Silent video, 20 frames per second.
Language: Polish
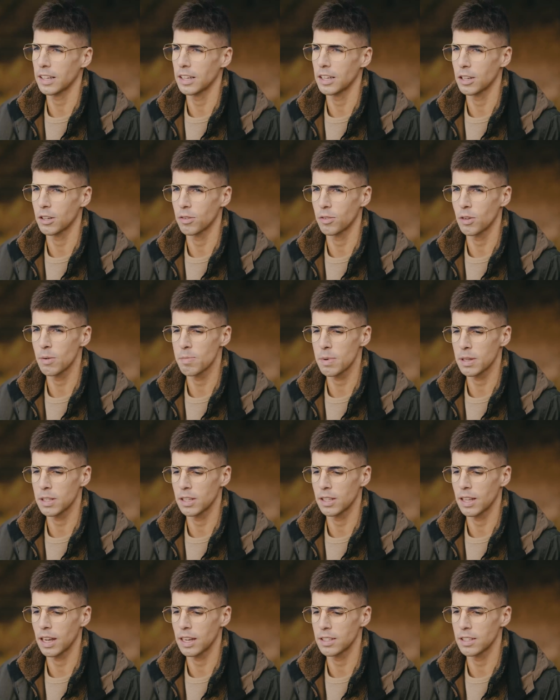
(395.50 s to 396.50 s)
takich chwil
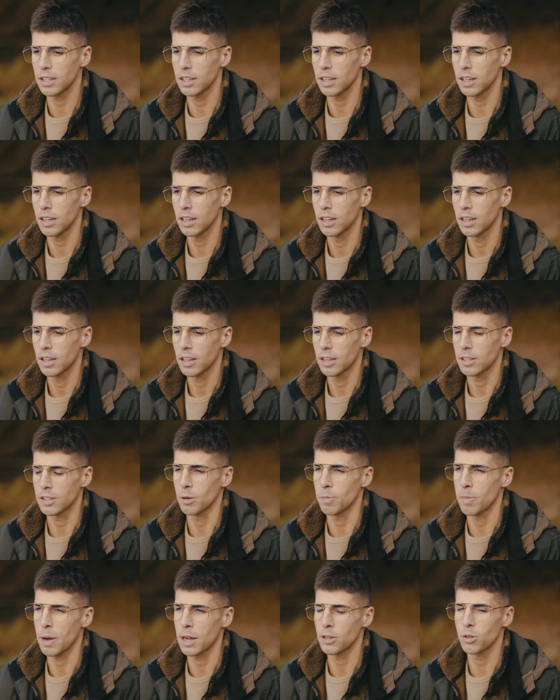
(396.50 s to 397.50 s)
medytacji
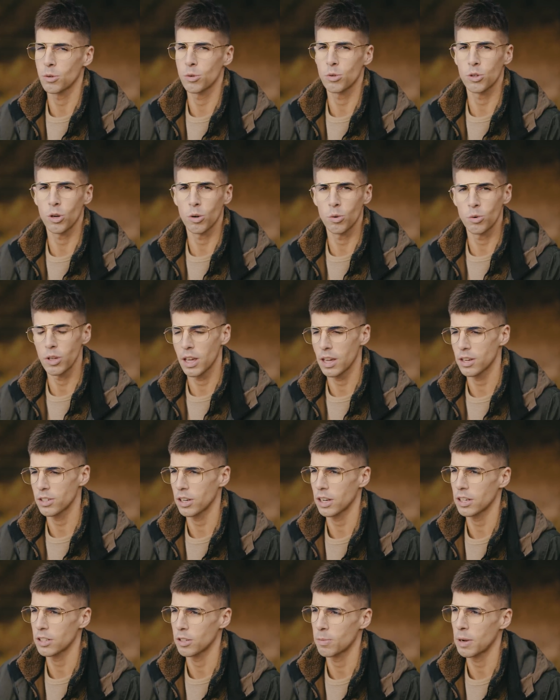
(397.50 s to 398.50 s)
zobaczył
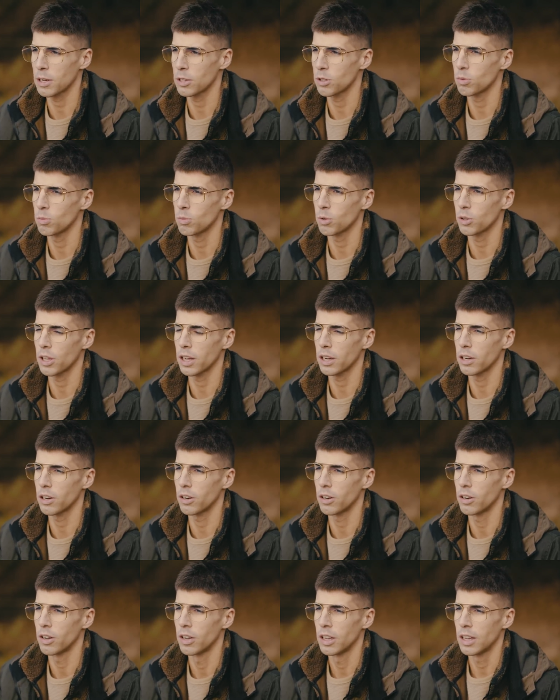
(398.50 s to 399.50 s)
żołnierza, zobaczył
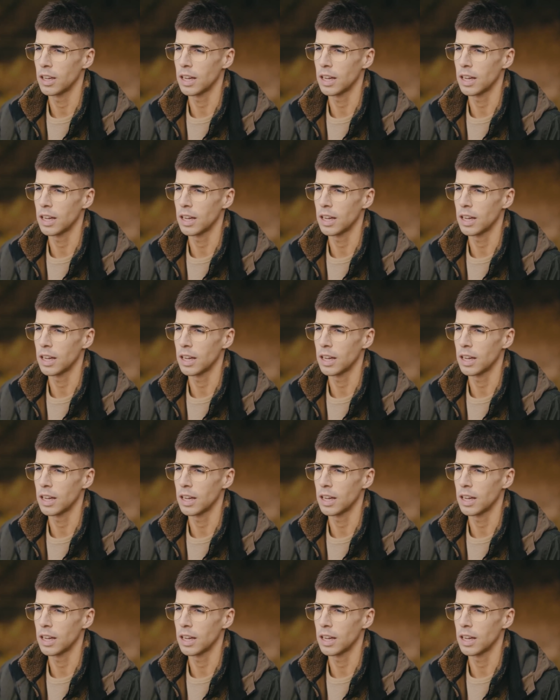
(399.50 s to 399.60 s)
młodego